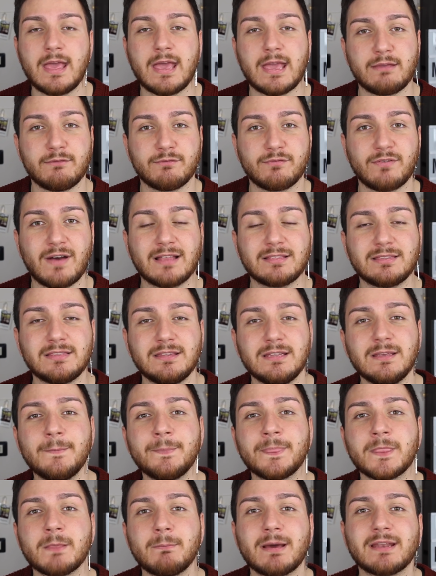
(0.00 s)
E
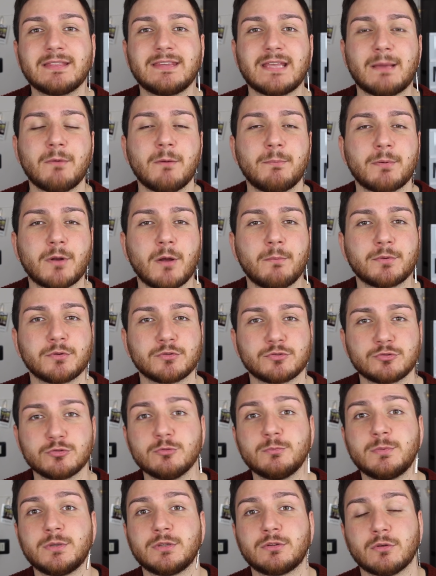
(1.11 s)
infatti partiamo proprio
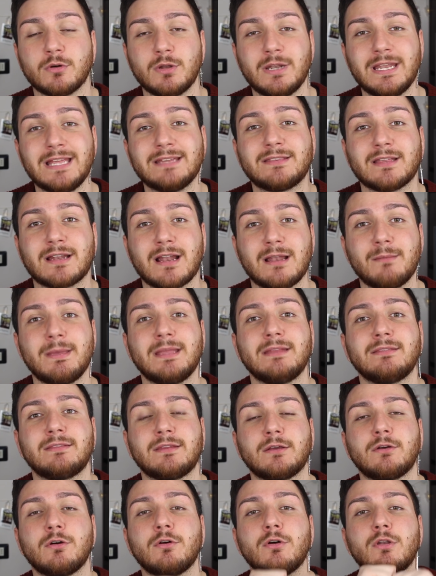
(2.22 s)
subito,
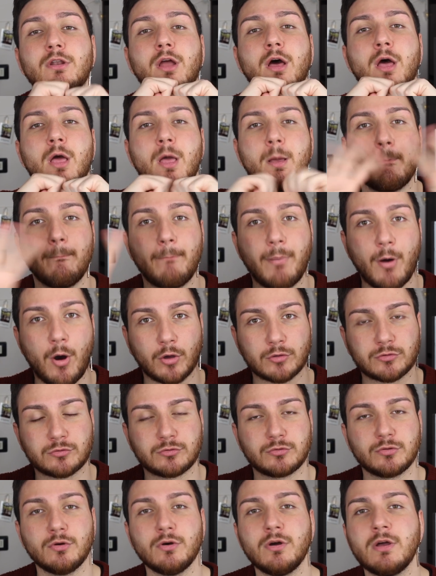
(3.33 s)
letteralmente col
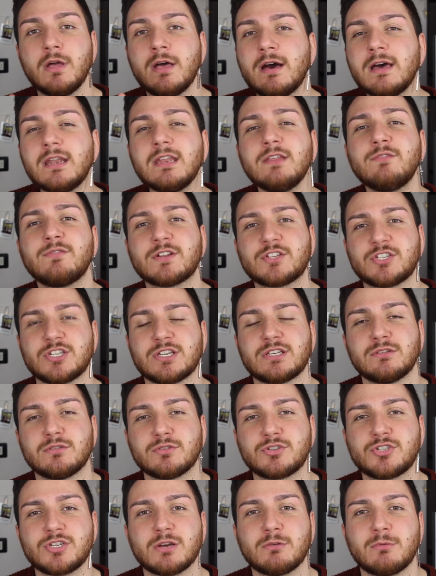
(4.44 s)
botto
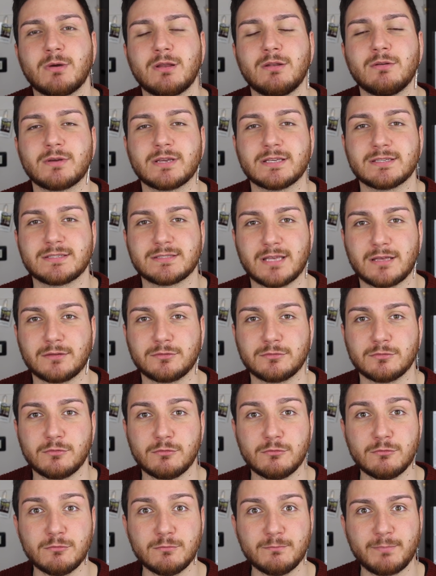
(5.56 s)
rifacendoci a quello che è
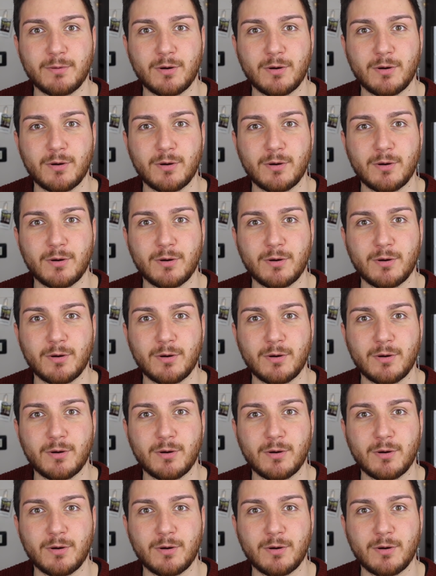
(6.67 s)
stato un